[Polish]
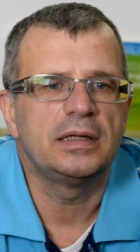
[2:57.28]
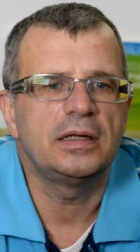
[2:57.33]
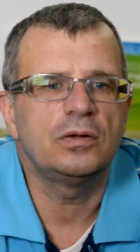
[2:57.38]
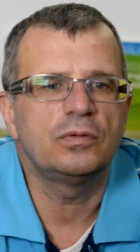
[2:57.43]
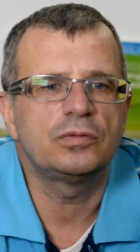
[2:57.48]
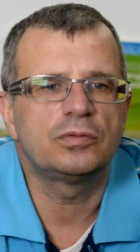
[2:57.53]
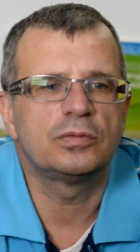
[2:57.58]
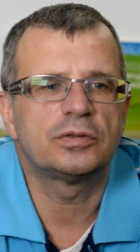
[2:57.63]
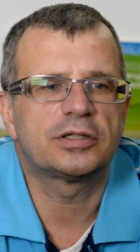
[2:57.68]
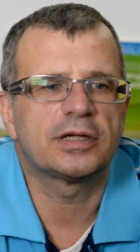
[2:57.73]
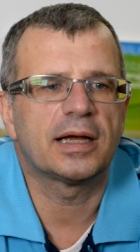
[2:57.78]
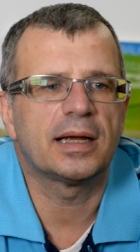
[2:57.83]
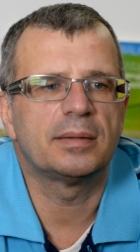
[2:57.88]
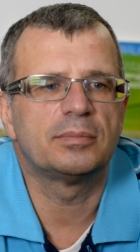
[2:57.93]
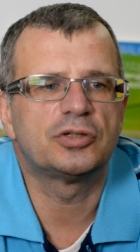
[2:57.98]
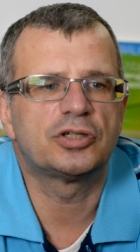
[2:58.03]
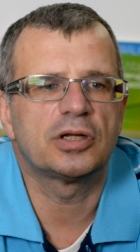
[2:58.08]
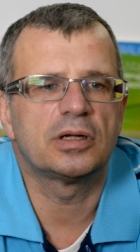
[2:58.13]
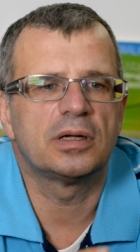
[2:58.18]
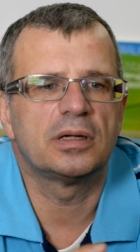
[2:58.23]
i
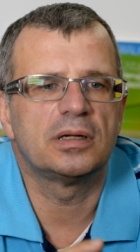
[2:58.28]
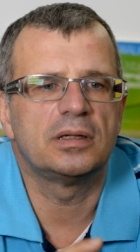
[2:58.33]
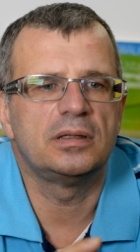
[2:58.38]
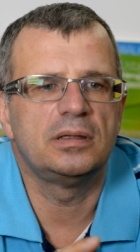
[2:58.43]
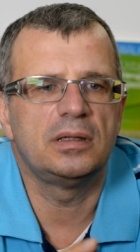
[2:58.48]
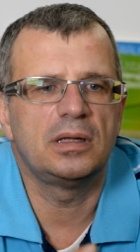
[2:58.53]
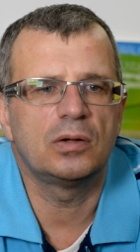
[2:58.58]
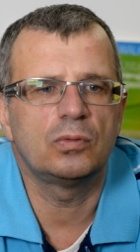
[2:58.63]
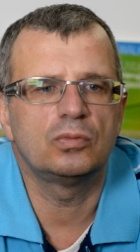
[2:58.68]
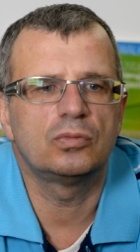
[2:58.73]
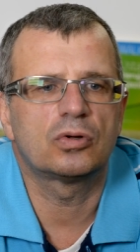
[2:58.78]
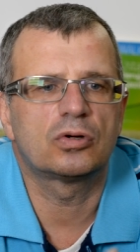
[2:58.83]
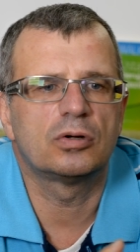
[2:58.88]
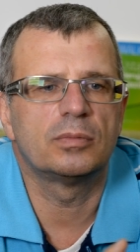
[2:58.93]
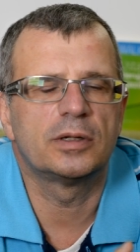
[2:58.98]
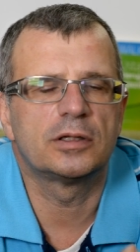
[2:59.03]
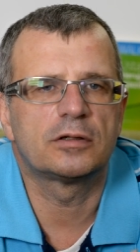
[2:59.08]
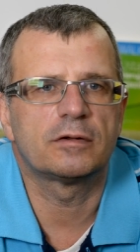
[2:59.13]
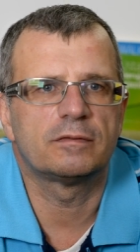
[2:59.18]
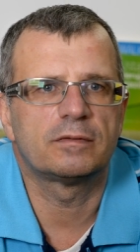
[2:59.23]
usłyszałem, że nie
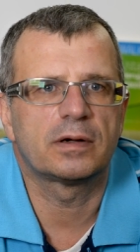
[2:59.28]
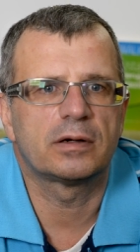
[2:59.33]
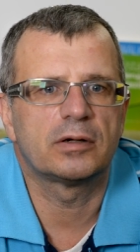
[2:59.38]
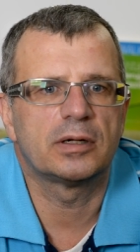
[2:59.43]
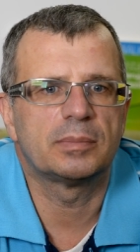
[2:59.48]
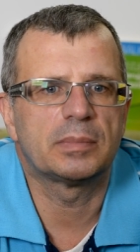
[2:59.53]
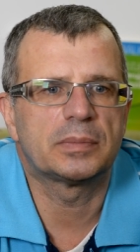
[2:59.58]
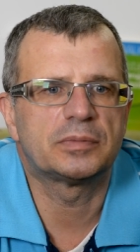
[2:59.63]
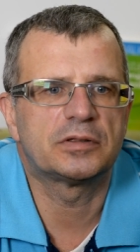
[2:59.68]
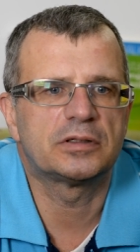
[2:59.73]
udokumentowałem